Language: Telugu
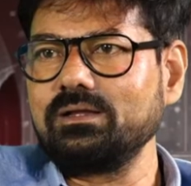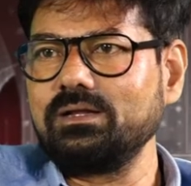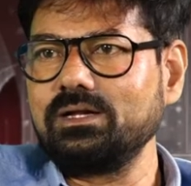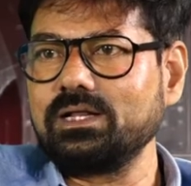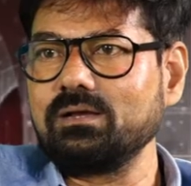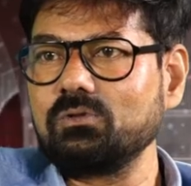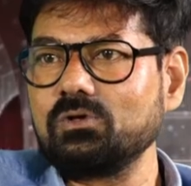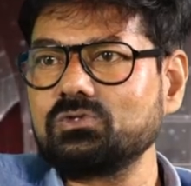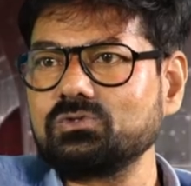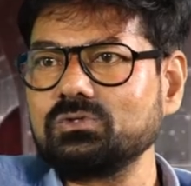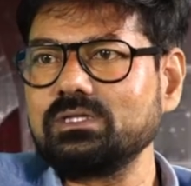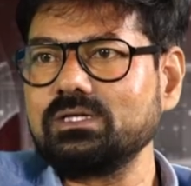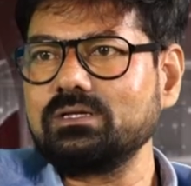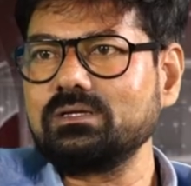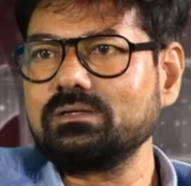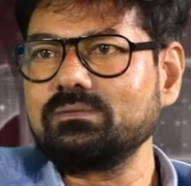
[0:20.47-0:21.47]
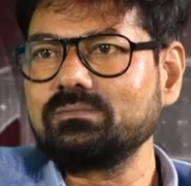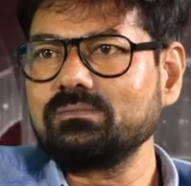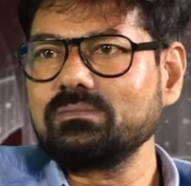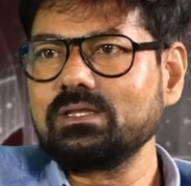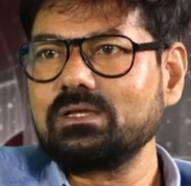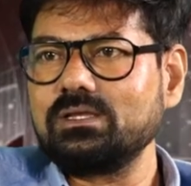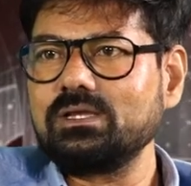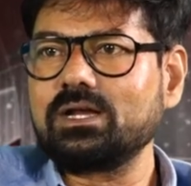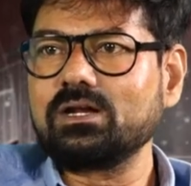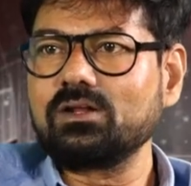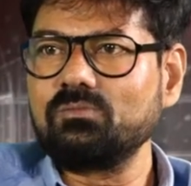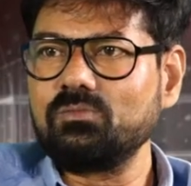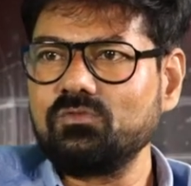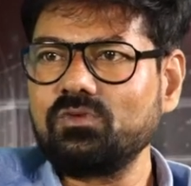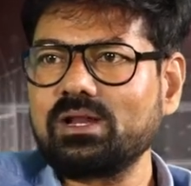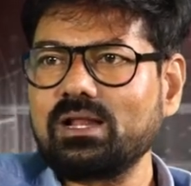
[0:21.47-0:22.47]
ఈ టైంలో వచ్చింది ఈ కైండ్
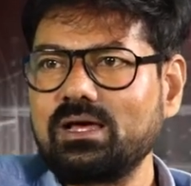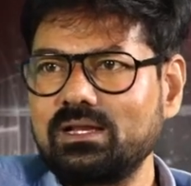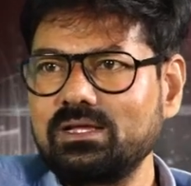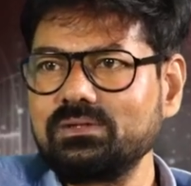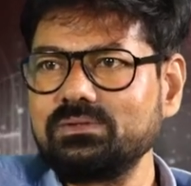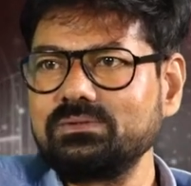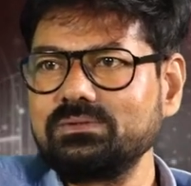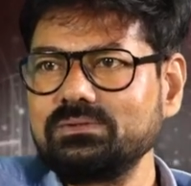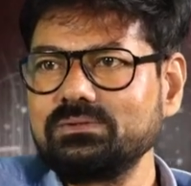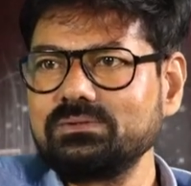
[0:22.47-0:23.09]
ఆఫ్ మూవీ రాలేదు